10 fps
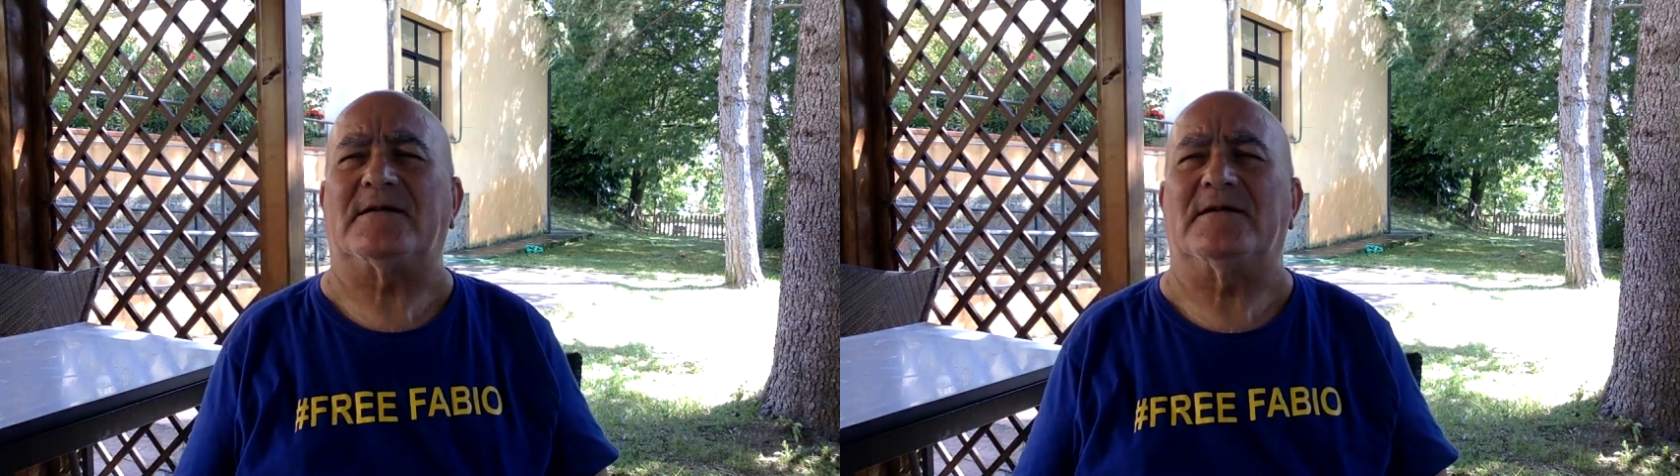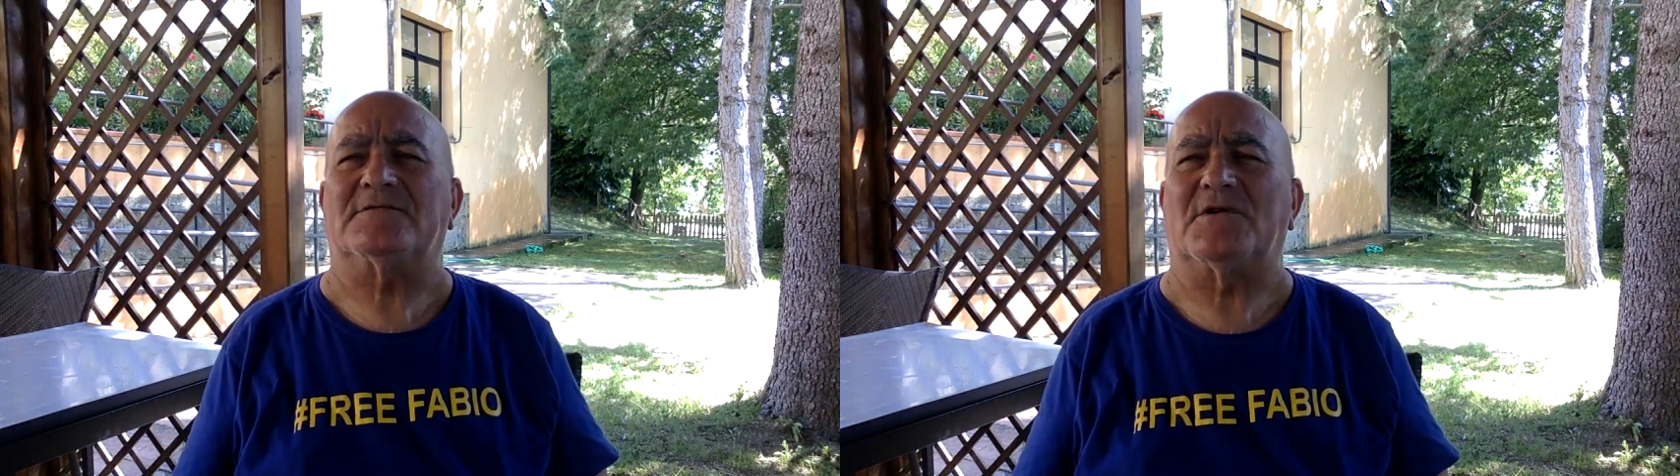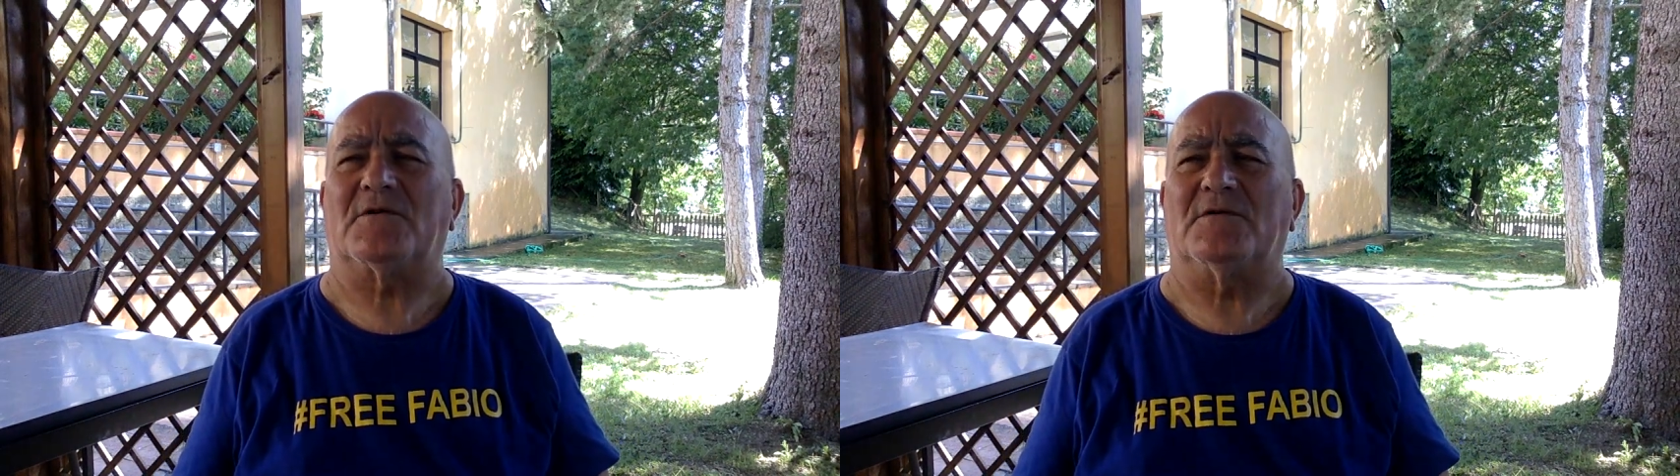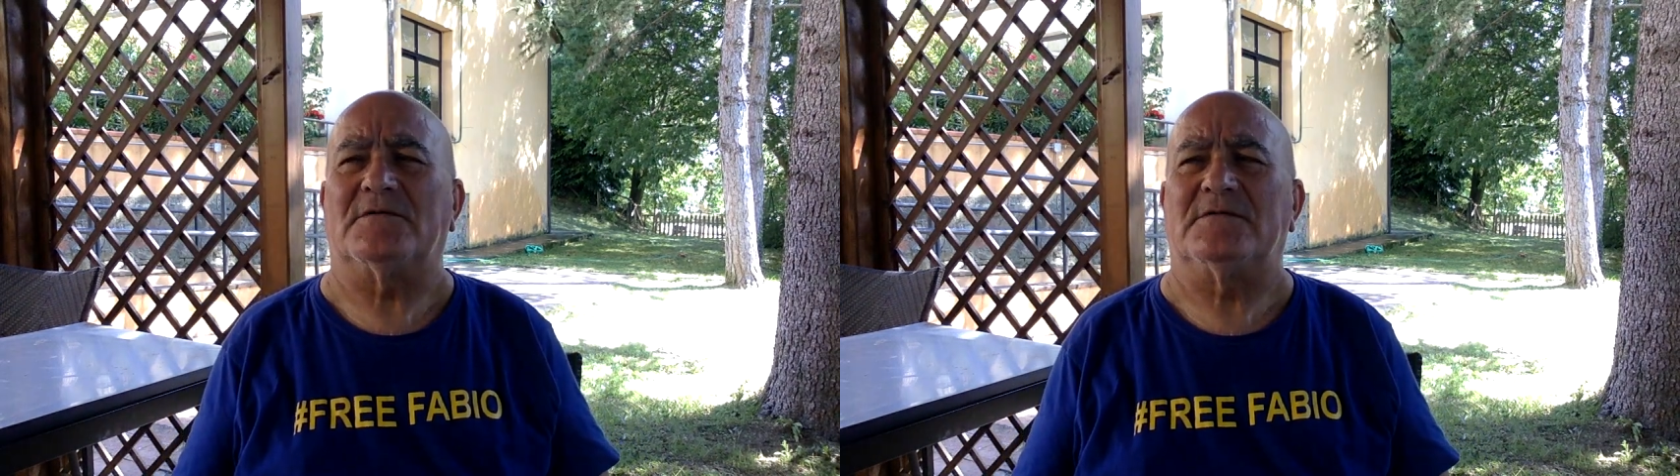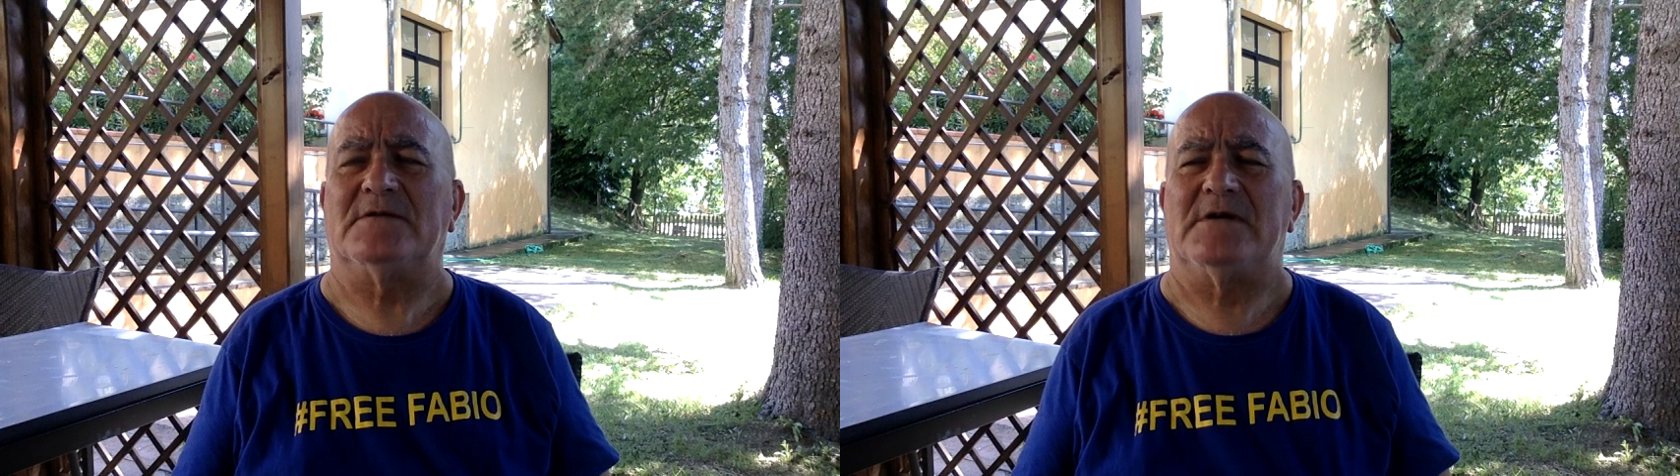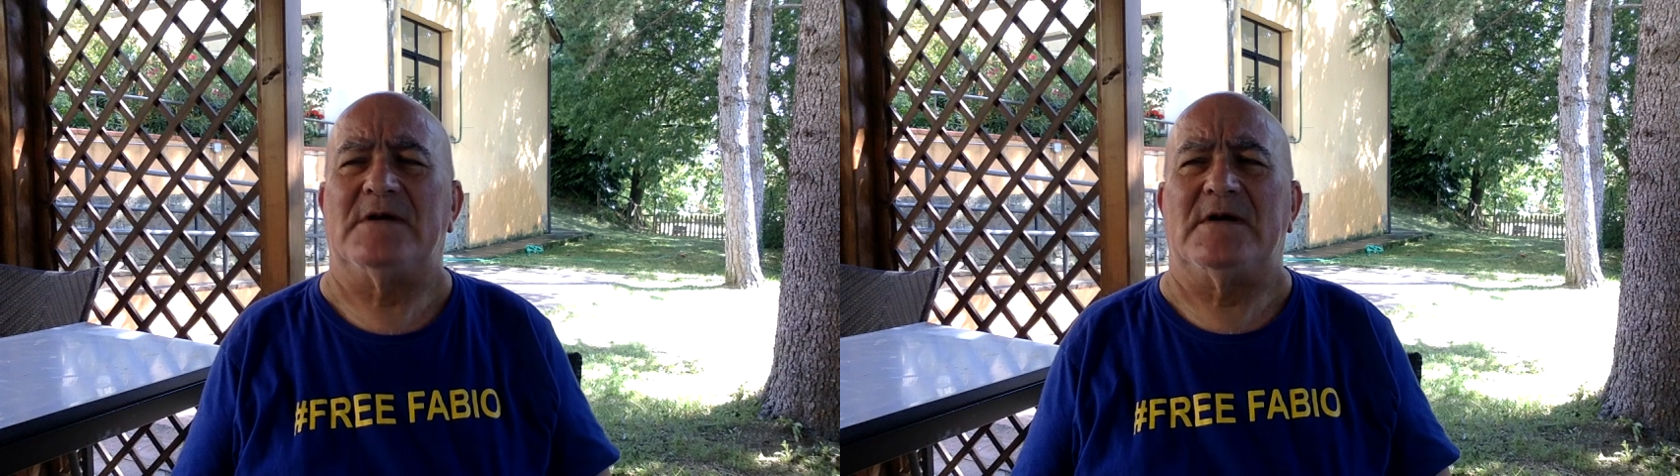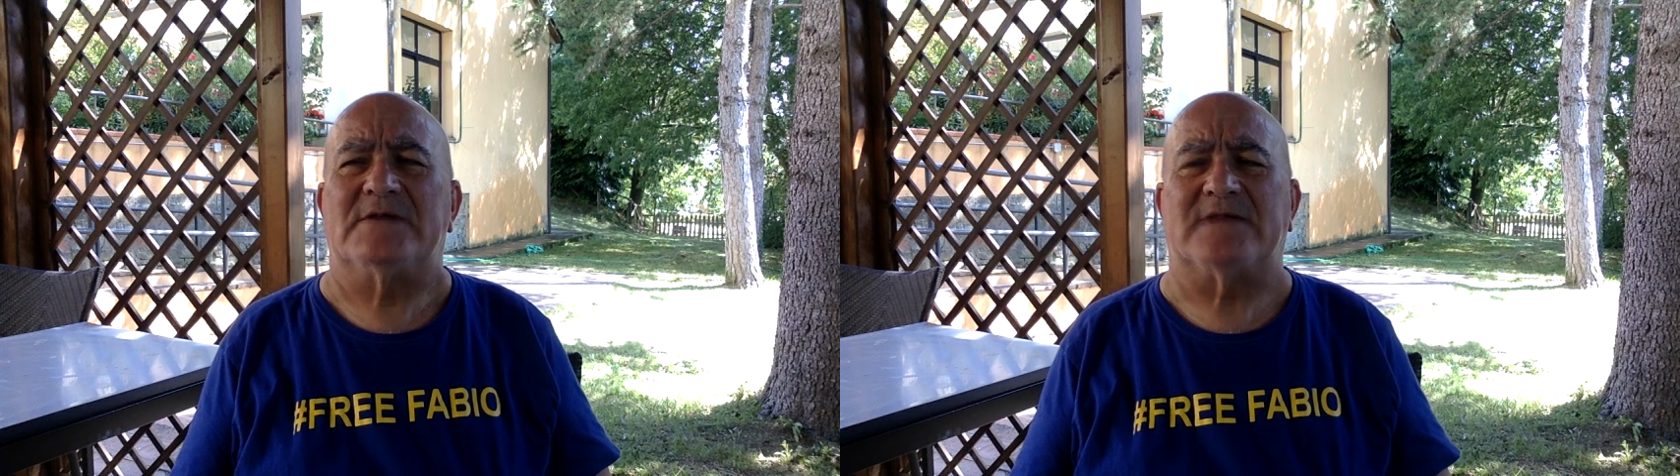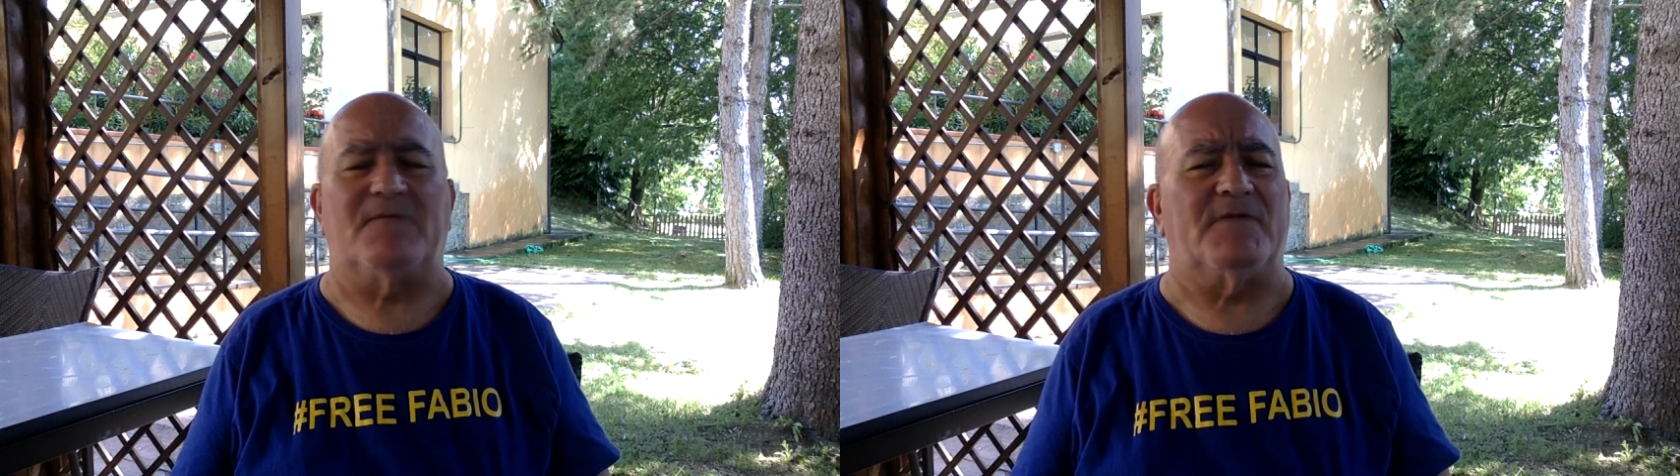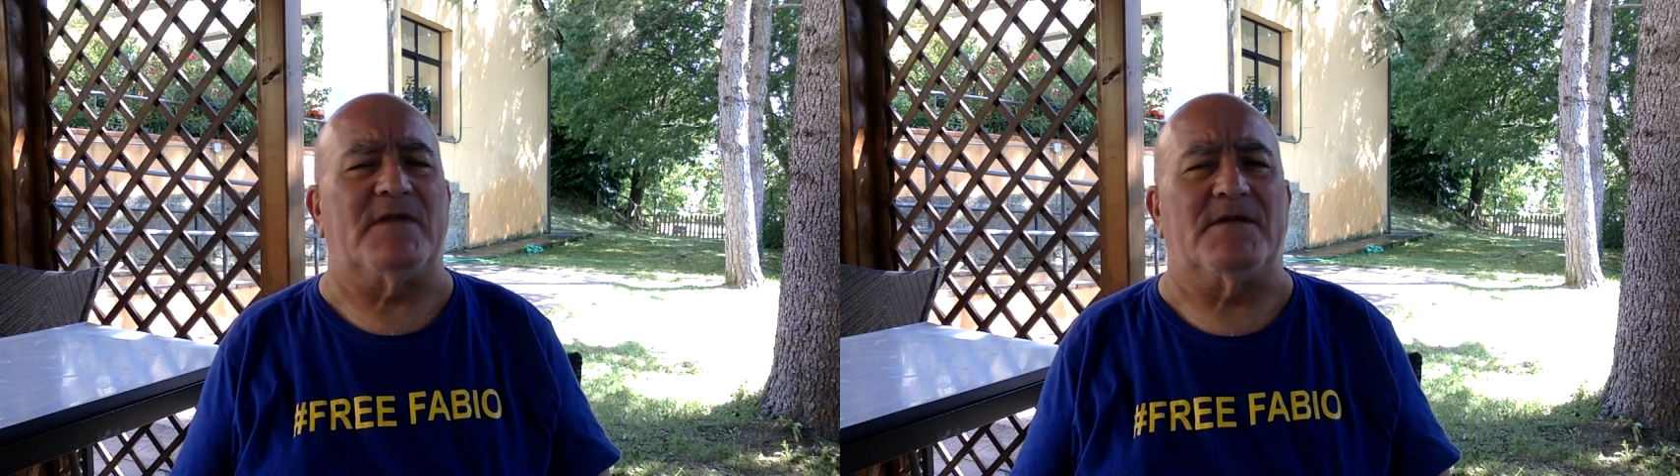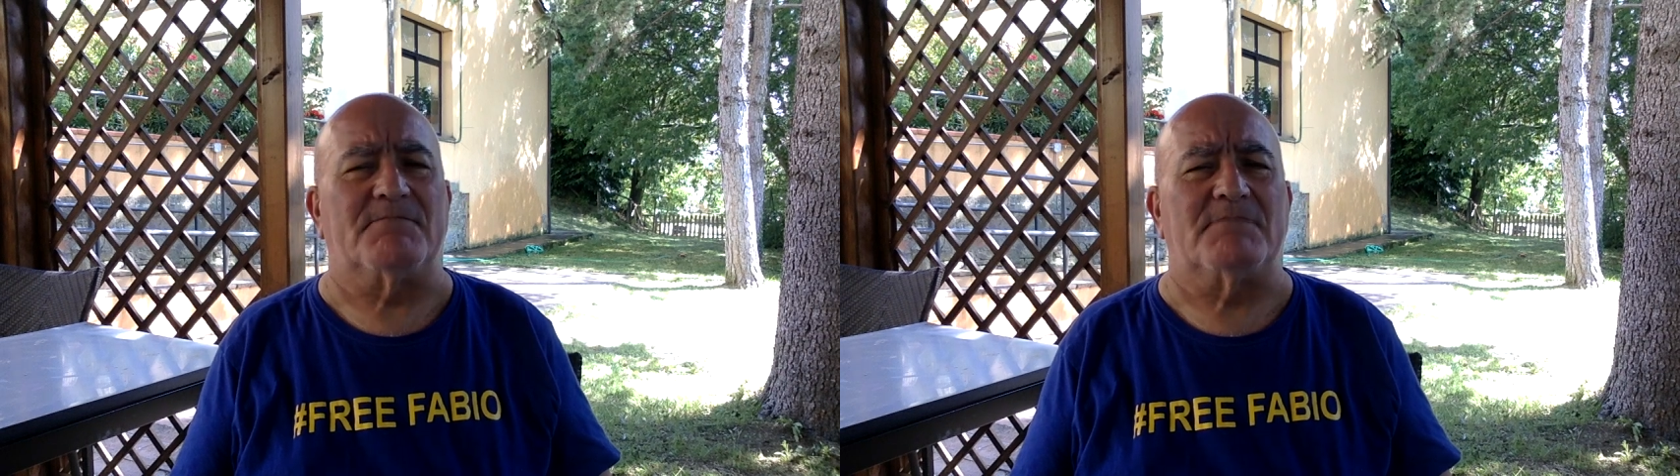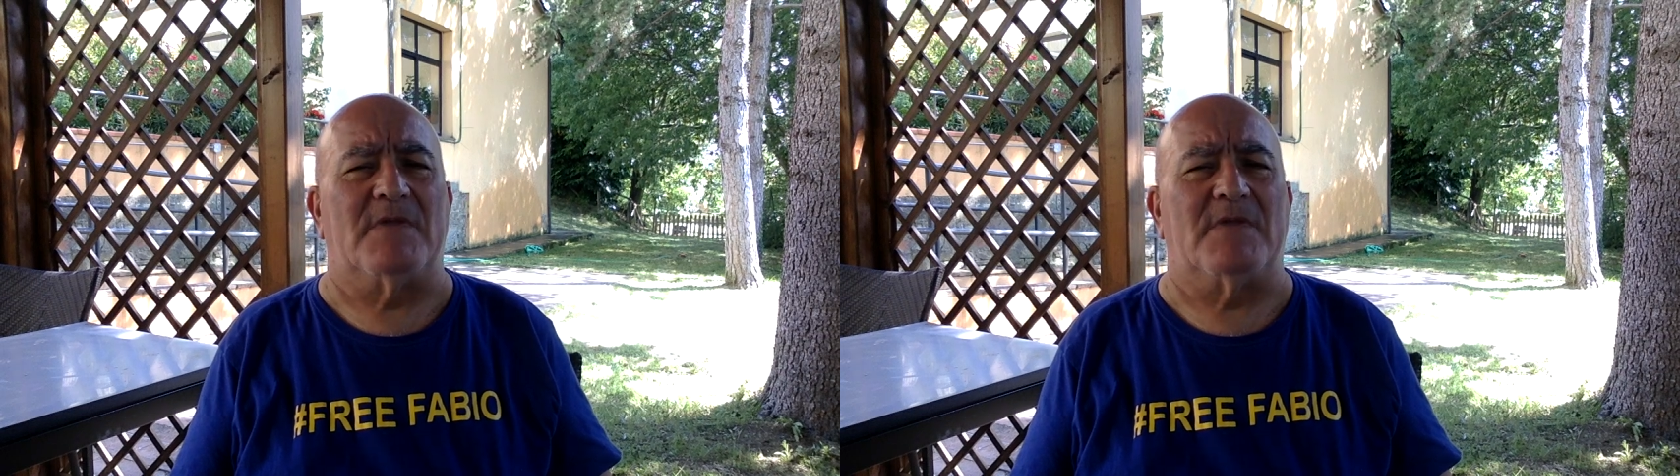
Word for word: che io sto con Salvini.